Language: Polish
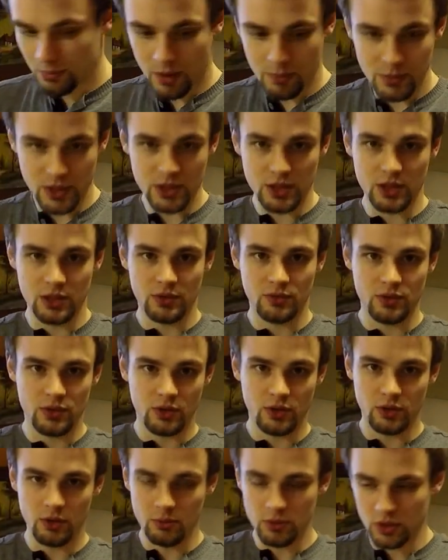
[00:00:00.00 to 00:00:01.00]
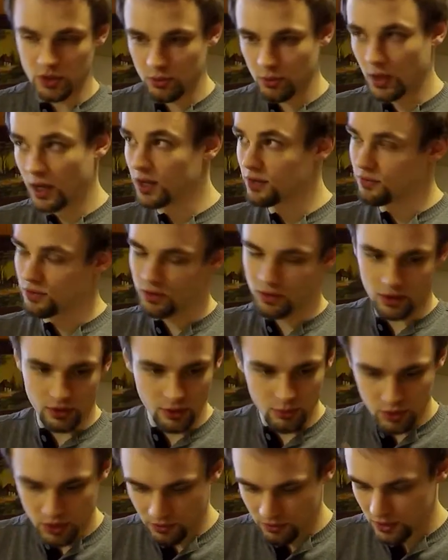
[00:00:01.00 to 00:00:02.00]
Mam nadzieję, że wszystko dobrze słychać, wszystko
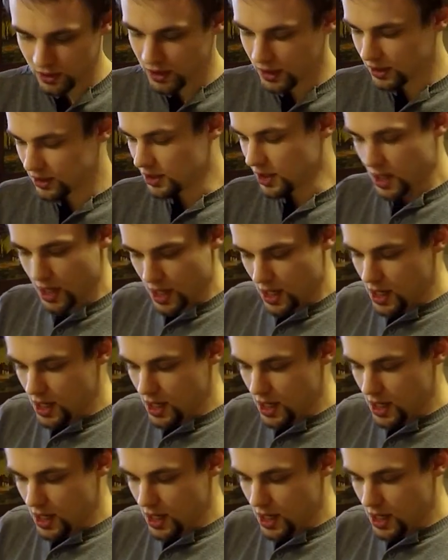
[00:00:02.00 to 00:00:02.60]
dobrze widać.